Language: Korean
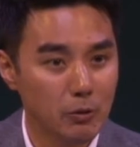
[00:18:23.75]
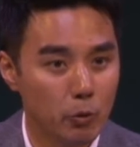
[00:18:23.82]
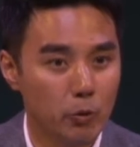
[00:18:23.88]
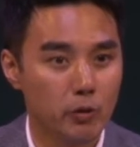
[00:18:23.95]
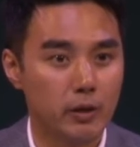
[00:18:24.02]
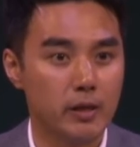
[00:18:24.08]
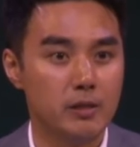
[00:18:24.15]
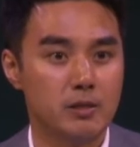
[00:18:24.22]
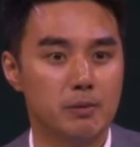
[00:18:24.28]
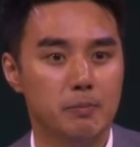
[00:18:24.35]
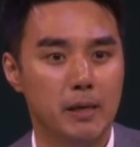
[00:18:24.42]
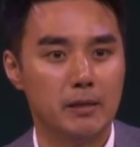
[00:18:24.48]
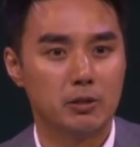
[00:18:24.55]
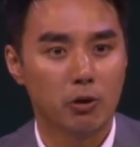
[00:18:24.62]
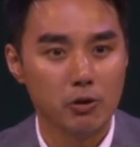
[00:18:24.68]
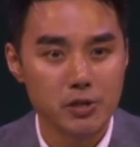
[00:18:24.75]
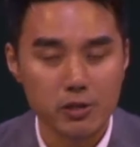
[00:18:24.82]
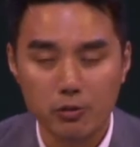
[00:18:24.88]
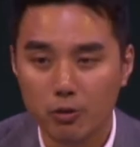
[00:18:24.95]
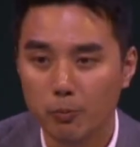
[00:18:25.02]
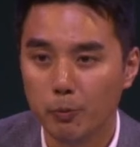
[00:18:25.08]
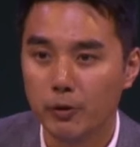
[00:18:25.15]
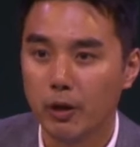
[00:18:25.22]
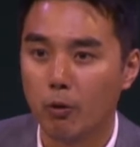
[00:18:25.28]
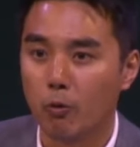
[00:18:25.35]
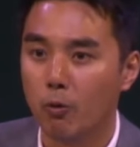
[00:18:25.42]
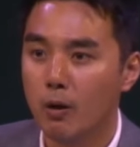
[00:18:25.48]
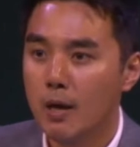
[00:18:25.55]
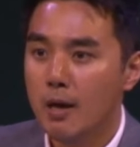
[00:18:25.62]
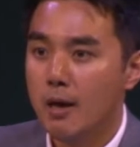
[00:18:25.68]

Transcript: 노력을 했지만 서신도 보내고